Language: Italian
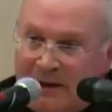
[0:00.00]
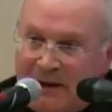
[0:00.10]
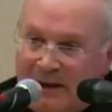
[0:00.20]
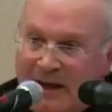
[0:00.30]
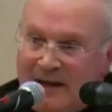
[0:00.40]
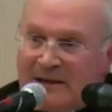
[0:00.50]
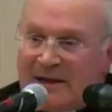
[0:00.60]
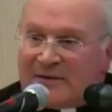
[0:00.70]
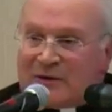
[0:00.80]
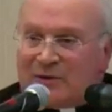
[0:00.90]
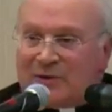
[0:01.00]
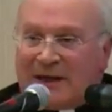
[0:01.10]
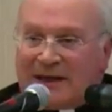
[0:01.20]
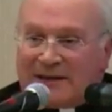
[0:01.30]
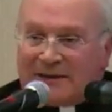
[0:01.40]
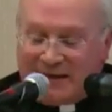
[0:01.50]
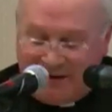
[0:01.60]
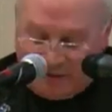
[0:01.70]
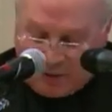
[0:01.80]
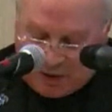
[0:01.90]
E anche ha vissuto la carità
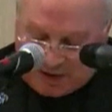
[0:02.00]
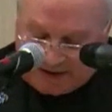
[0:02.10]
fuori